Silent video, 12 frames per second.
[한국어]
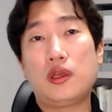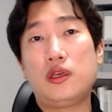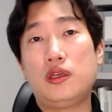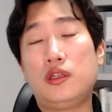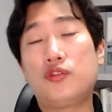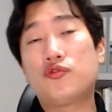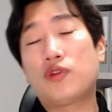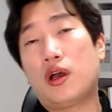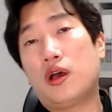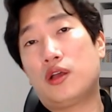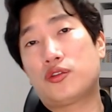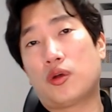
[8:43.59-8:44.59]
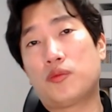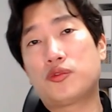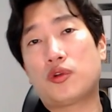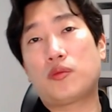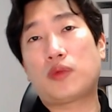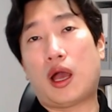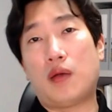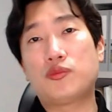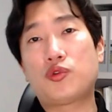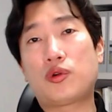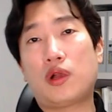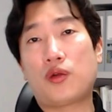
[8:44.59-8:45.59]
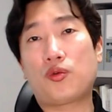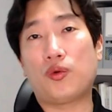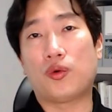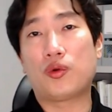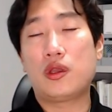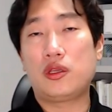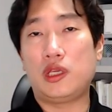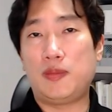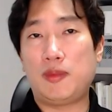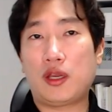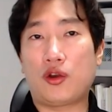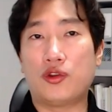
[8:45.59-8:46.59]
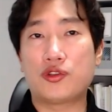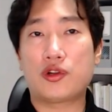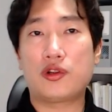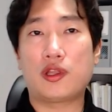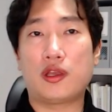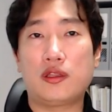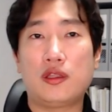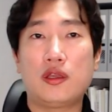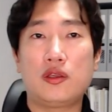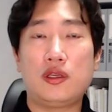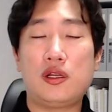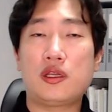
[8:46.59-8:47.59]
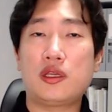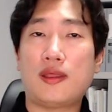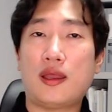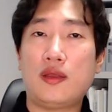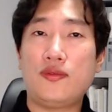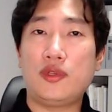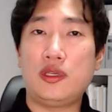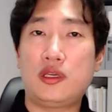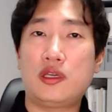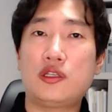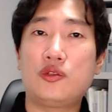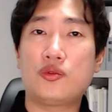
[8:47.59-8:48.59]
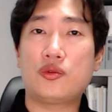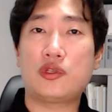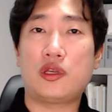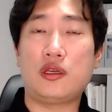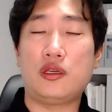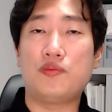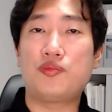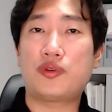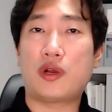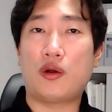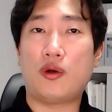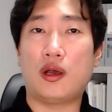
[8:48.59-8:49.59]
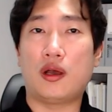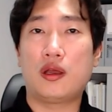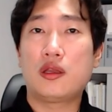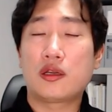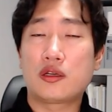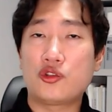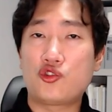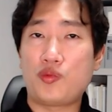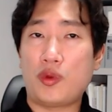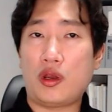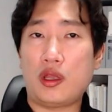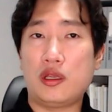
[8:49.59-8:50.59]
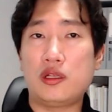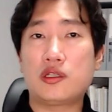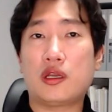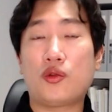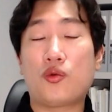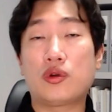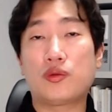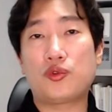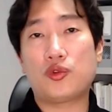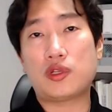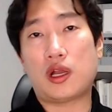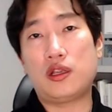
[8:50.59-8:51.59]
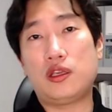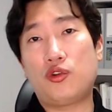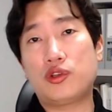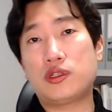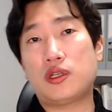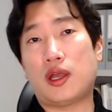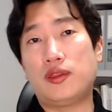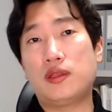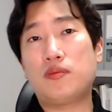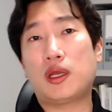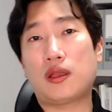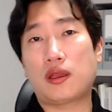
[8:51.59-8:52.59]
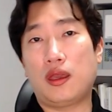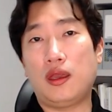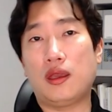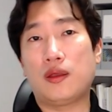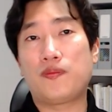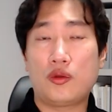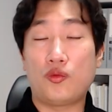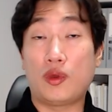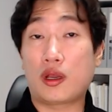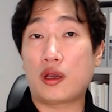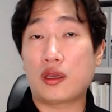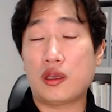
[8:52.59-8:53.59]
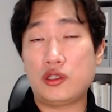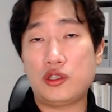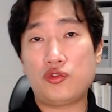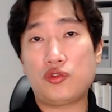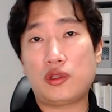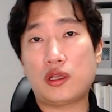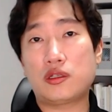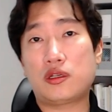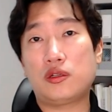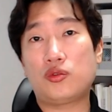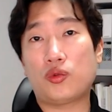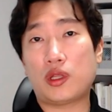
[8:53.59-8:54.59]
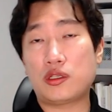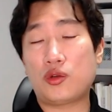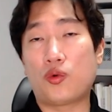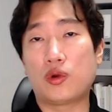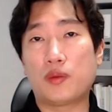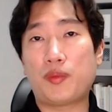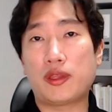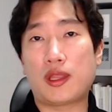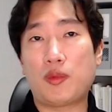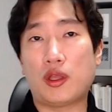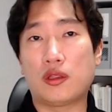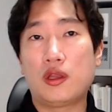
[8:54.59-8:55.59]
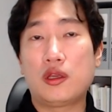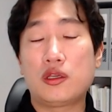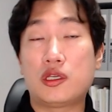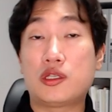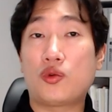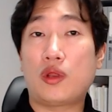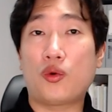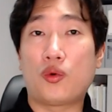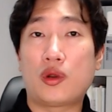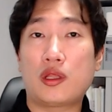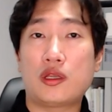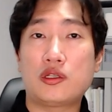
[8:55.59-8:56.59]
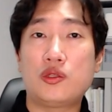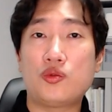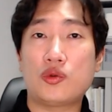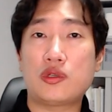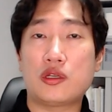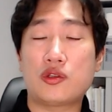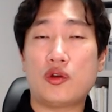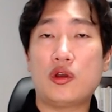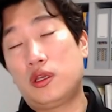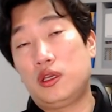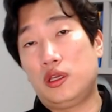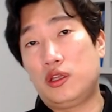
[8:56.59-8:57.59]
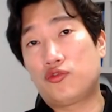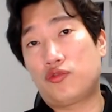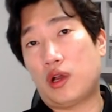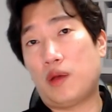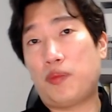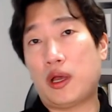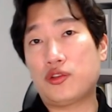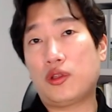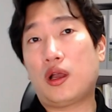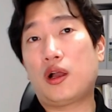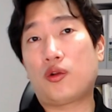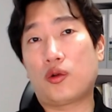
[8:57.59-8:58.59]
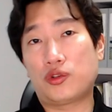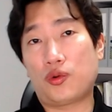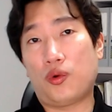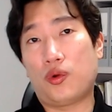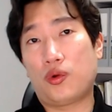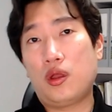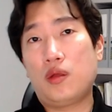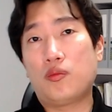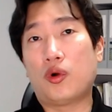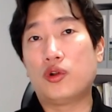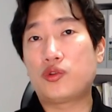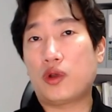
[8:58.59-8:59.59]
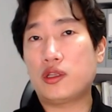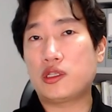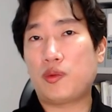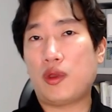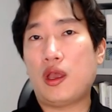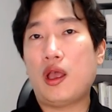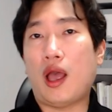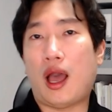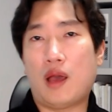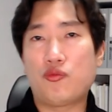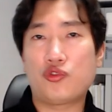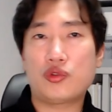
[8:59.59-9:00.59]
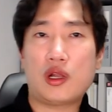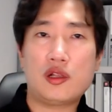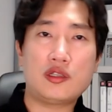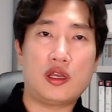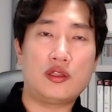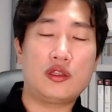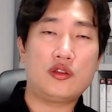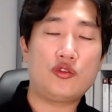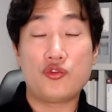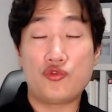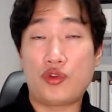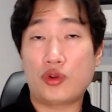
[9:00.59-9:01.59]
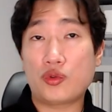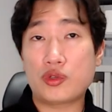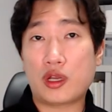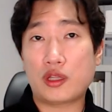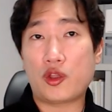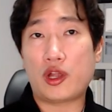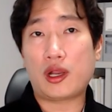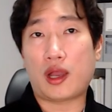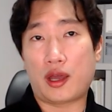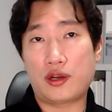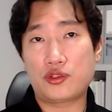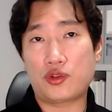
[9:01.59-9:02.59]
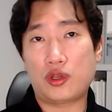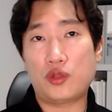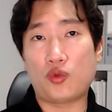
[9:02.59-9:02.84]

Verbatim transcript: 인구가 점점 감소를 하고 이미 건설된 1기나 2기 신도시의 인프라와 그 주변의 일자리 공급도 잘 이루어지지 않는 마당에 외곽에 신규 택지를 또다시 공급한다면 기존의 오래된 신도시에서 인구가 빠져나갈 것이고 멀쩡한 집에 아무도 살지 않는 유령도시가 될 가능성이